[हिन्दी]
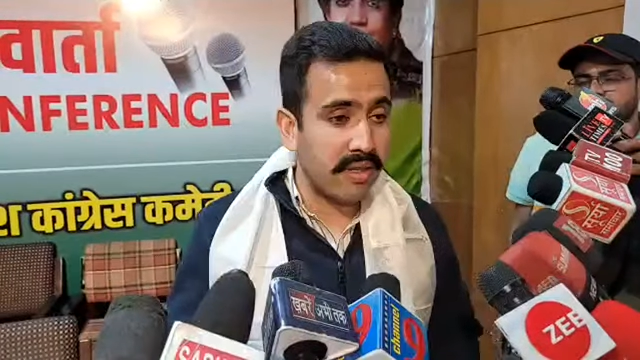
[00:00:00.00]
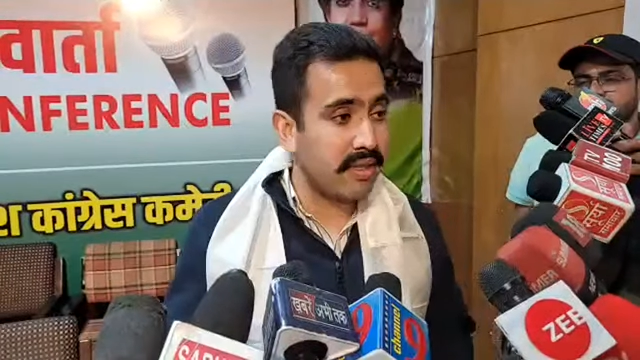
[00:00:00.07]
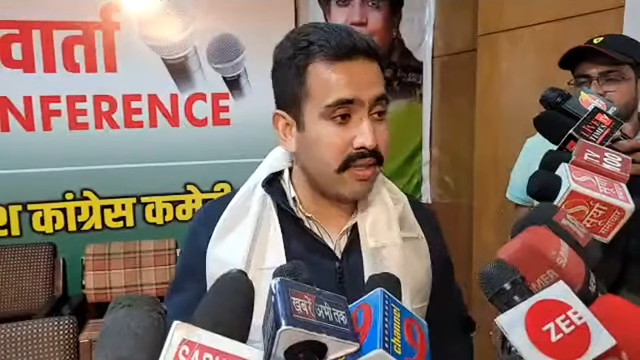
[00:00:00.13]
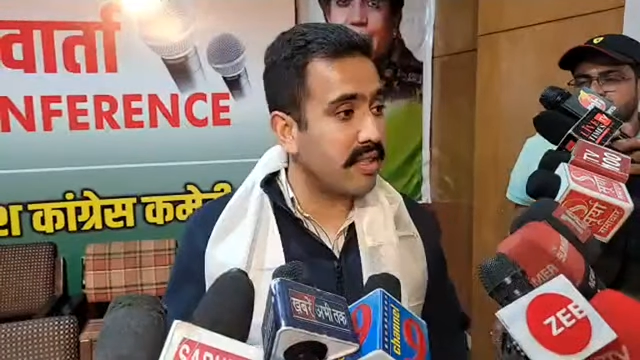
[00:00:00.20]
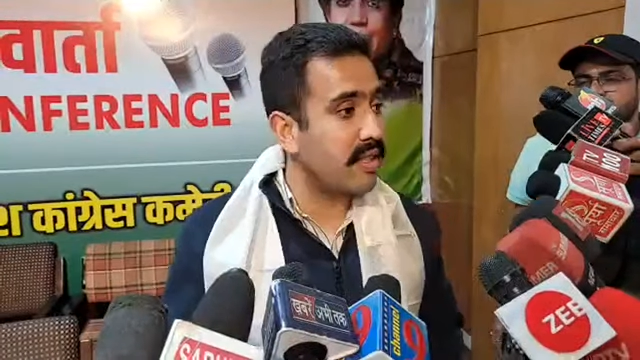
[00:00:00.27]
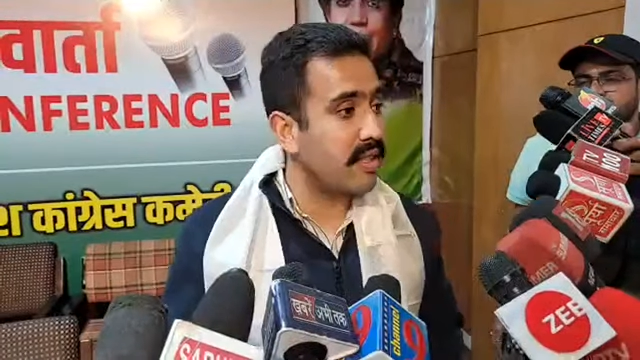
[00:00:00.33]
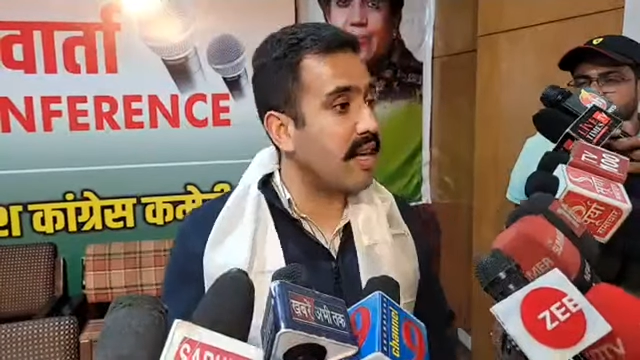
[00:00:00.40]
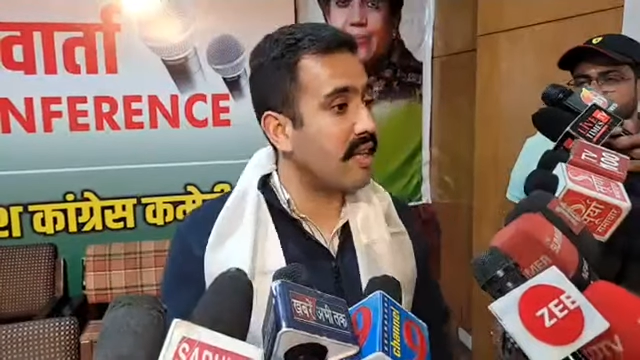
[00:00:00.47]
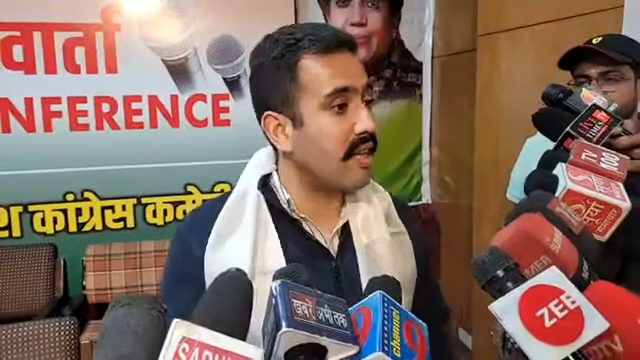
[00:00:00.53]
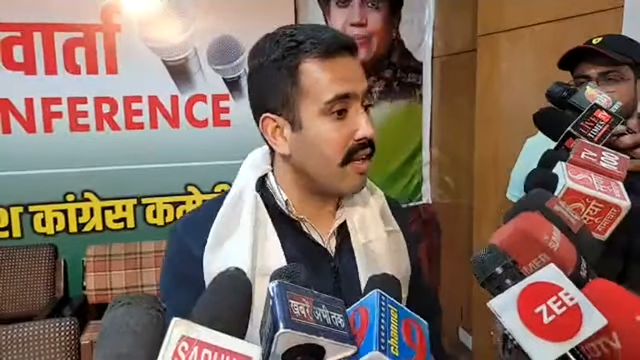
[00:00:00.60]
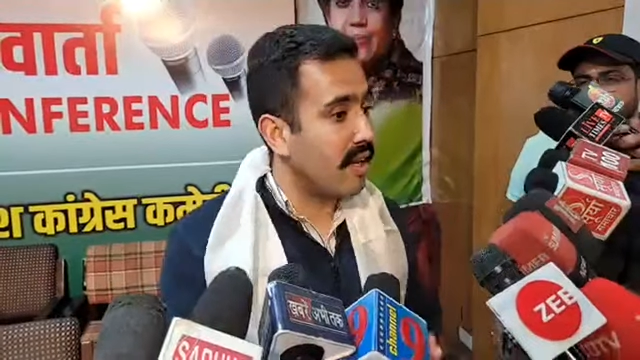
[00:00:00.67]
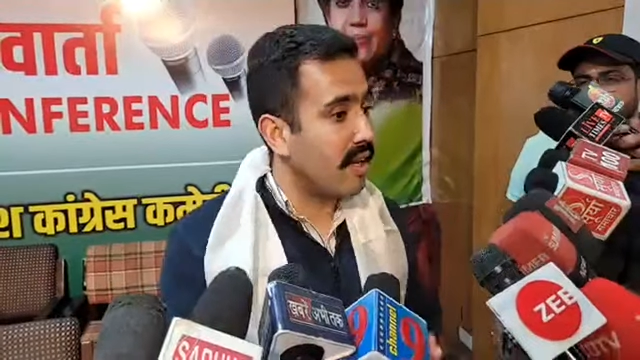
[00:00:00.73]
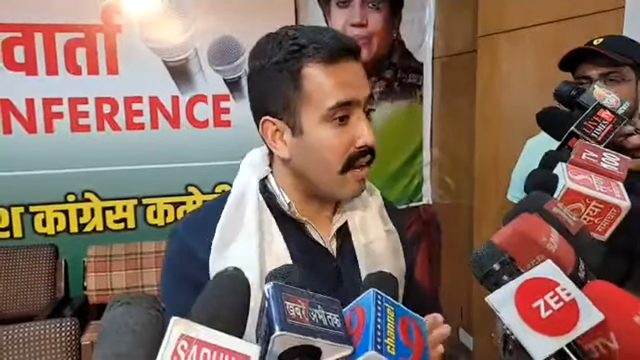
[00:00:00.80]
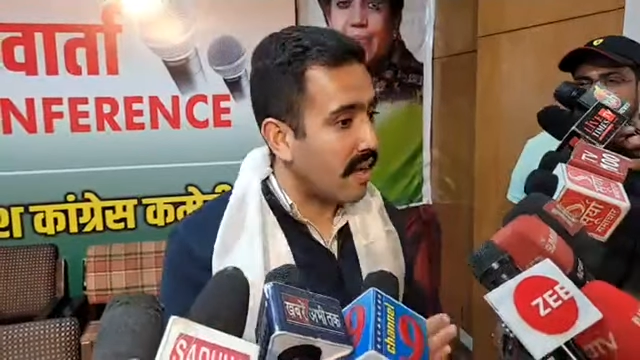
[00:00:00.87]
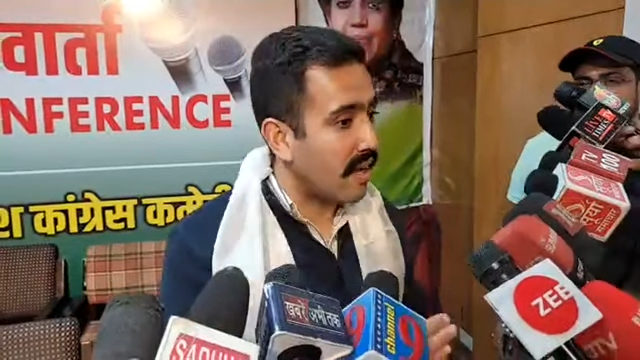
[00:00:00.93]
सिंह जी का
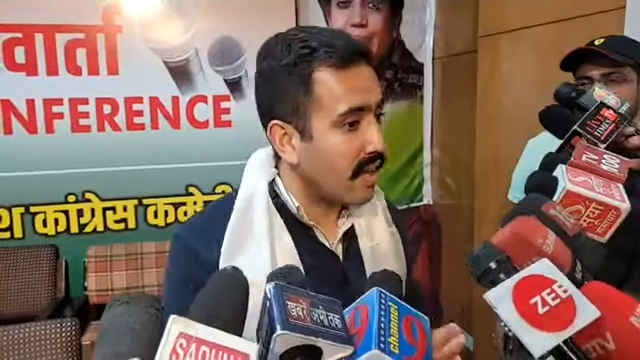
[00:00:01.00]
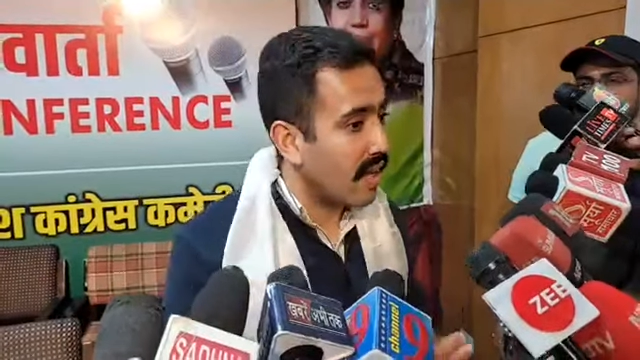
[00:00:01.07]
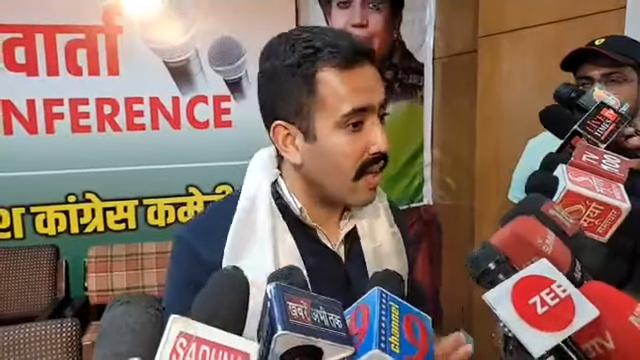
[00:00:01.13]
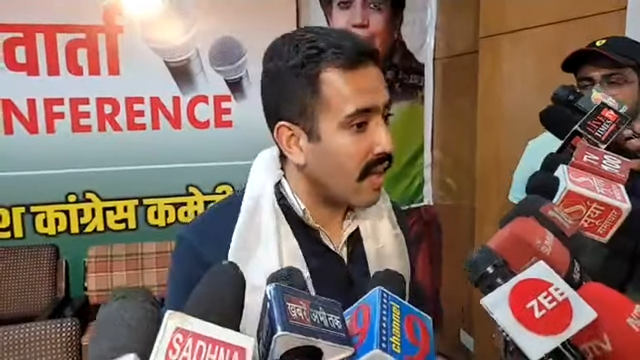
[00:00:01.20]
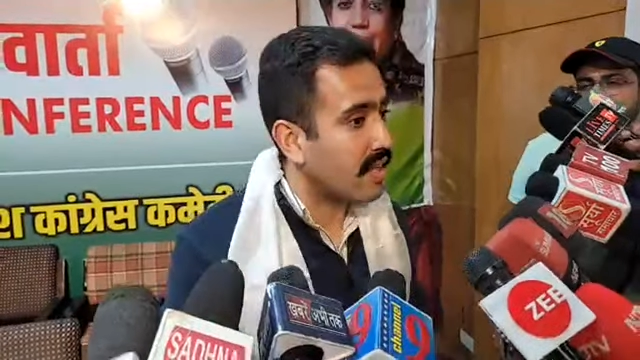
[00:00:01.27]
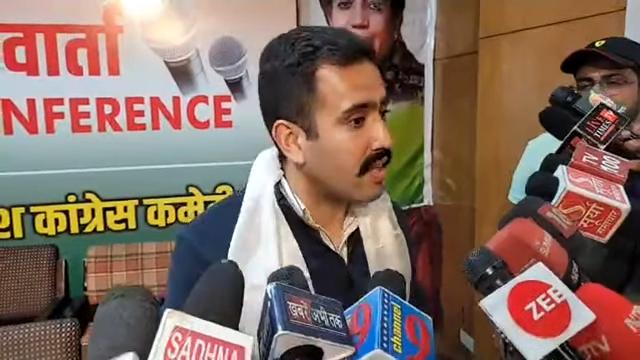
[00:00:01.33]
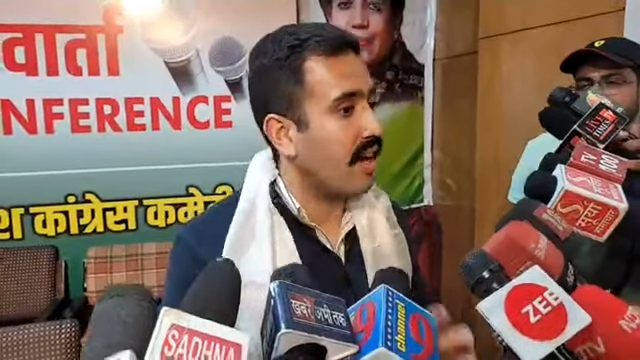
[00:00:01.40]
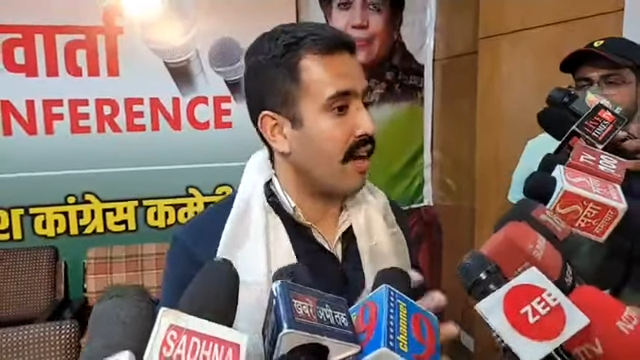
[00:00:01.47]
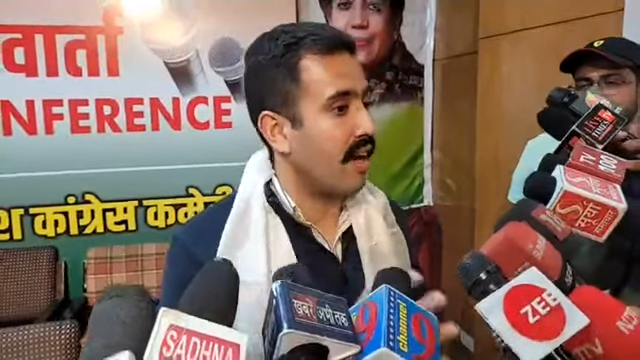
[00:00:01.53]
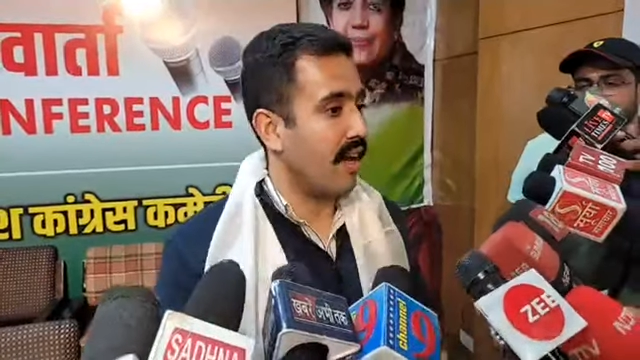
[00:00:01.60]
धन्यवाद किया था